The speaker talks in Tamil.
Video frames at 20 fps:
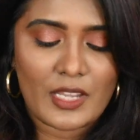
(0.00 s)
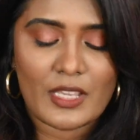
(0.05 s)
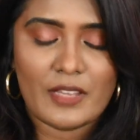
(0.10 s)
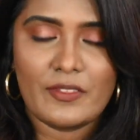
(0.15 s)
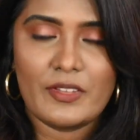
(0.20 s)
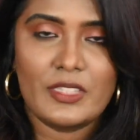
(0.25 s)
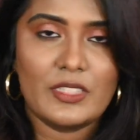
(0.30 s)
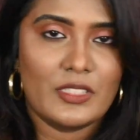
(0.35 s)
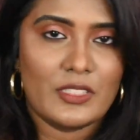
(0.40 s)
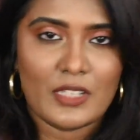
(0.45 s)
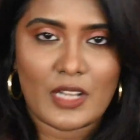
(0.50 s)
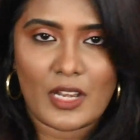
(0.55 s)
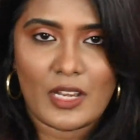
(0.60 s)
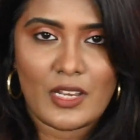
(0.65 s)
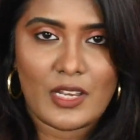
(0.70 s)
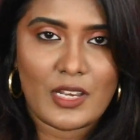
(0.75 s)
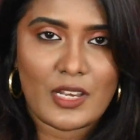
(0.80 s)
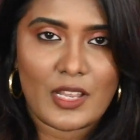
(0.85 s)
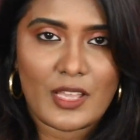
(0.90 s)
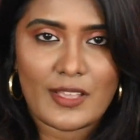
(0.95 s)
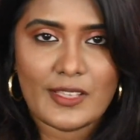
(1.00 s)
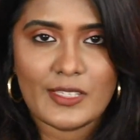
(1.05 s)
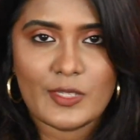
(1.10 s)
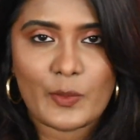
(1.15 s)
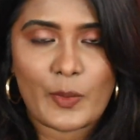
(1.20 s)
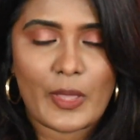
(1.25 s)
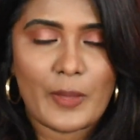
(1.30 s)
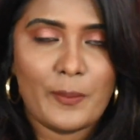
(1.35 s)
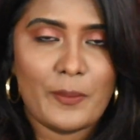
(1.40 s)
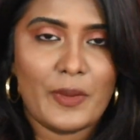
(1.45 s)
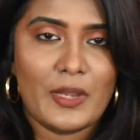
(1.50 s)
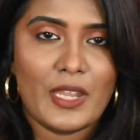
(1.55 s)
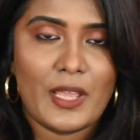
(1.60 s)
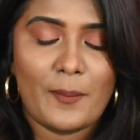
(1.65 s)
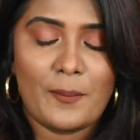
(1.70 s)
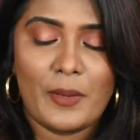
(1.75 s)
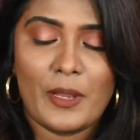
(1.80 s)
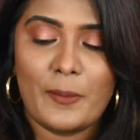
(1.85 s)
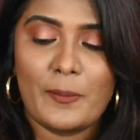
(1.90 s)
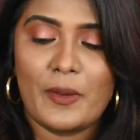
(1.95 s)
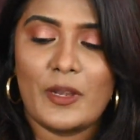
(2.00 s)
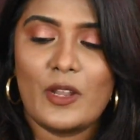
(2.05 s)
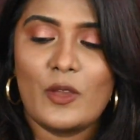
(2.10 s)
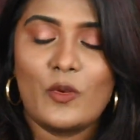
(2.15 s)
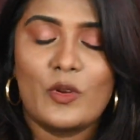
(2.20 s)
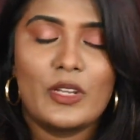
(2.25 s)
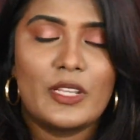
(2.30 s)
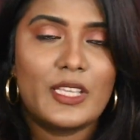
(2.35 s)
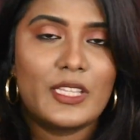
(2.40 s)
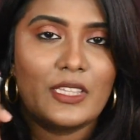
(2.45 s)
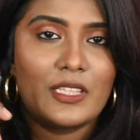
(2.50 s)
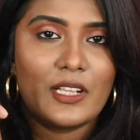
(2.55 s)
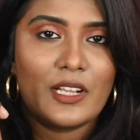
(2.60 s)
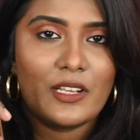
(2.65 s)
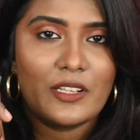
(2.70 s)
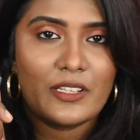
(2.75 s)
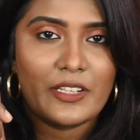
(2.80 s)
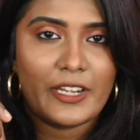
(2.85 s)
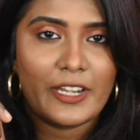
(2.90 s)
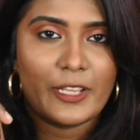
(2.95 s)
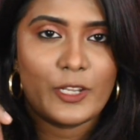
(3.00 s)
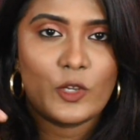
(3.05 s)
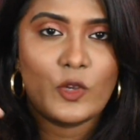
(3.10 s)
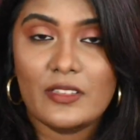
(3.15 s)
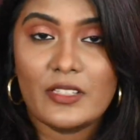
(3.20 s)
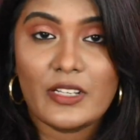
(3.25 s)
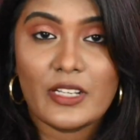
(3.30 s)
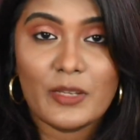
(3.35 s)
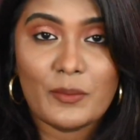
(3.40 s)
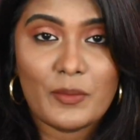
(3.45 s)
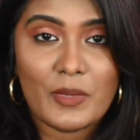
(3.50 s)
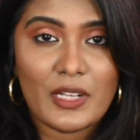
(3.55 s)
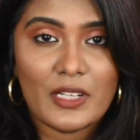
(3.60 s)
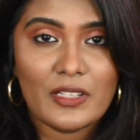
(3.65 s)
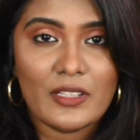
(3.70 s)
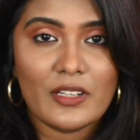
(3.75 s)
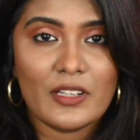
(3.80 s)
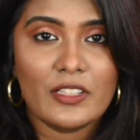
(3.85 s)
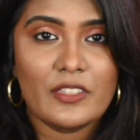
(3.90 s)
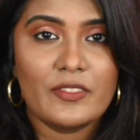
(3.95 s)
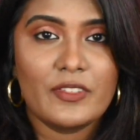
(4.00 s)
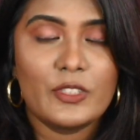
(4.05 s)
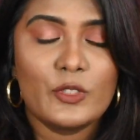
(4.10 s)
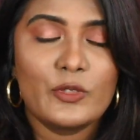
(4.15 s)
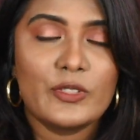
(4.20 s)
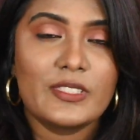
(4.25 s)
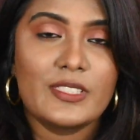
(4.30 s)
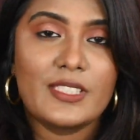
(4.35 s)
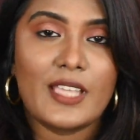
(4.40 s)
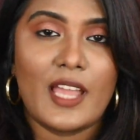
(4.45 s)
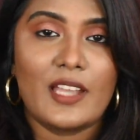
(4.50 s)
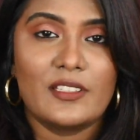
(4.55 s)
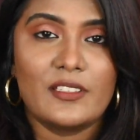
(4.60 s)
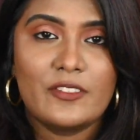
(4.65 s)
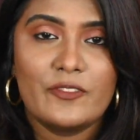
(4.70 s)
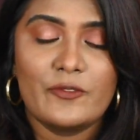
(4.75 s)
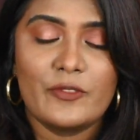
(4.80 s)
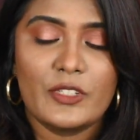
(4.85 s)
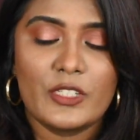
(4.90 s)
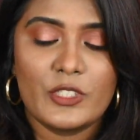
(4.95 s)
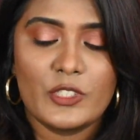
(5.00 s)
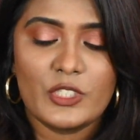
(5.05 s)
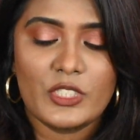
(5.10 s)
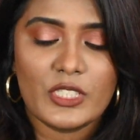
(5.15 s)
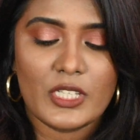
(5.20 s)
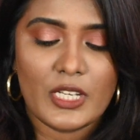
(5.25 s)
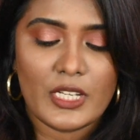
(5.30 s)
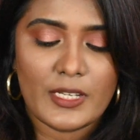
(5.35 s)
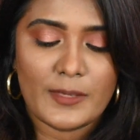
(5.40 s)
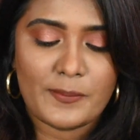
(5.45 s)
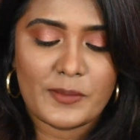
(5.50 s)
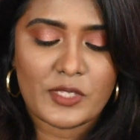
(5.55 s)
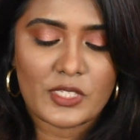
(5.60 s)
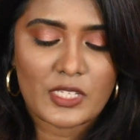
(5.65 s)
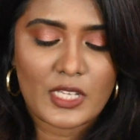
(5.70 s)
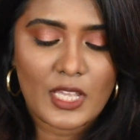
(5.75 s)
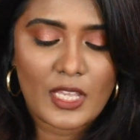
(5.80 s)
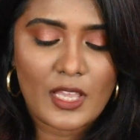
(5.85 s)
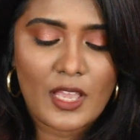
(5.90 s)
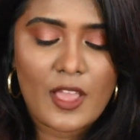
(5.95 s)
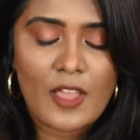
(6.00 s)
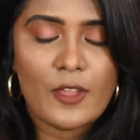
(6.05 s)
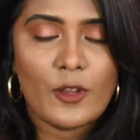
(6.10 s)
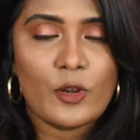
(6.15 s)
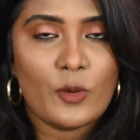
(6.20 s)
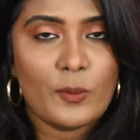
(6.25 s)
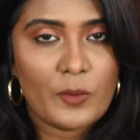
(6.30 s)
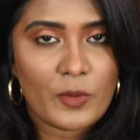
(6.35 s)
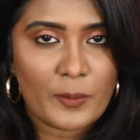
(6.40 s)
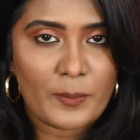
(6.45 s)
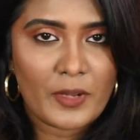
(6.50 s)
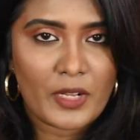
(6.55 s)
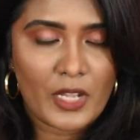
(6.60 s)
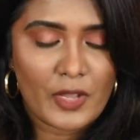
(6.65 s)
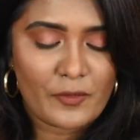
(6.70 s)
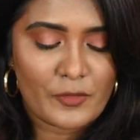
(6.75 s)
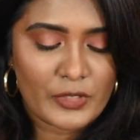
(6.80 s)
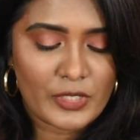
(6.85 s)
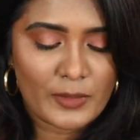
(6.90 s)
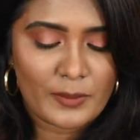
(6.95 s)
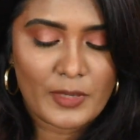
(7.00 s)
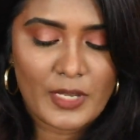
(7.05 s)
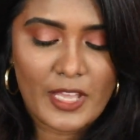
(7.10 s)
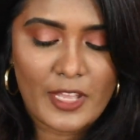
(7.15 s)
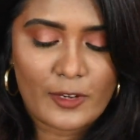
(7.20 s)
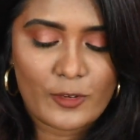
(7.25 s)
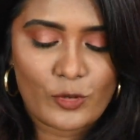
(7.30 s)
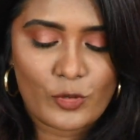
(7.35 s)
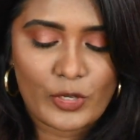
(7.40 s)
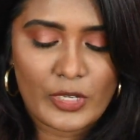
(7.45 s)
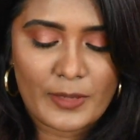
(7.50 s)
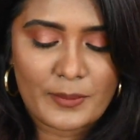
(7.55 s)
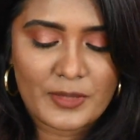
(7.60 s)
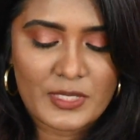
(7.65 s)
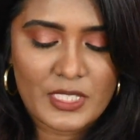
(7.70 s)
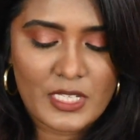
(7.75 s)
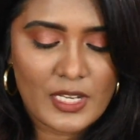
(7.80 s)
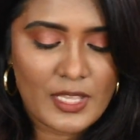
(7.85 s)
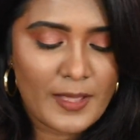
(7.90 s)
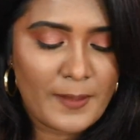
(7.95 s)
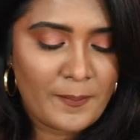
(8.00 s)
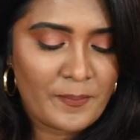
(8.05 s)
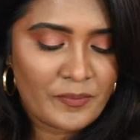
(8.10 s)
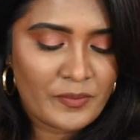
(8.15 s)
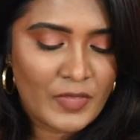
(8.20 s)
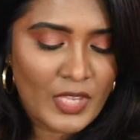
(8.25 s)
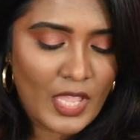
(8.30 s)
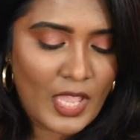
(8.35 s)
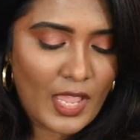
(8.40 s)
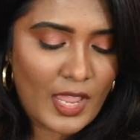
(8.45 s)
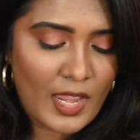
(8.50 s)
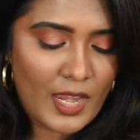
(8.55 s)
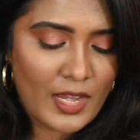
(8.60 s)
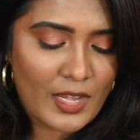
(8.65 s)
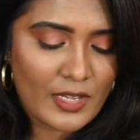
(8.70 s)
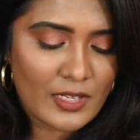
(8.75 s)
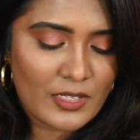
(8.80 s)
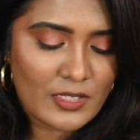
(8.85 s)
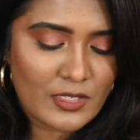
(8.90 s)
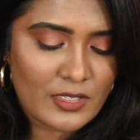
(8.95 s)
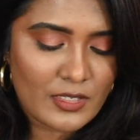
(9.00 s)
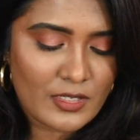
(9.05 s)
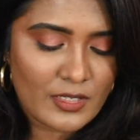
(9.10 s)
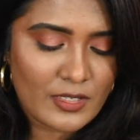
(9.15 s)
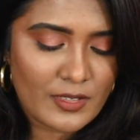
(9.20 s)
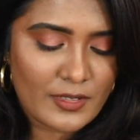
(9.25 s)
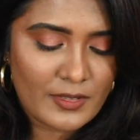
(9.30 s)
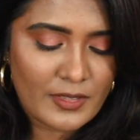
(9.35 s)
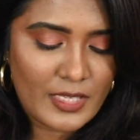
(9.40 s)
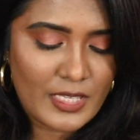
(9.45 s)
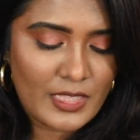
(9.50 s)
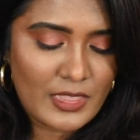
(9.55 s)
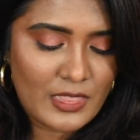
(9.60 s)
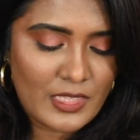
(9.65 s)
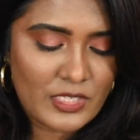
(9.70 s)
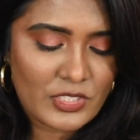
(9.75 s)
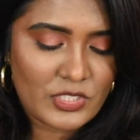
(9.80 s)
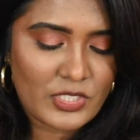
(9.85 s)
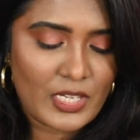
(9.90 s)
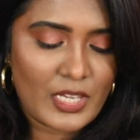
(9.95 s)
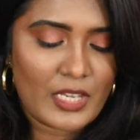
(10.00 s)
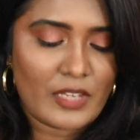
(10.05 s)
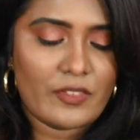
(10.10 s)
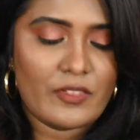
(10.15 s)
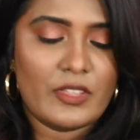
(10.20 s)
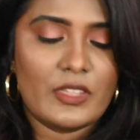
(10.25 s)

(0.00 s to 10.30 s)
நீங்கள் வந்து நல்லா ஸ்வைப் பண்ணி அப்ளை பண்ணால் உங்களுக்கு இந்த கலர் கிடைக்கும் இந்த ரிபல்ங்கிறது வந்து ஒரு சாட்டன் ஃபினிஷ் லிப்ஸ்டிக் ரொம்ப ரொம்ப கம்ஃபர்டபுளாக இருக்கும் லிப்ஸில் அண்ட் uh, இந்த ஷேட்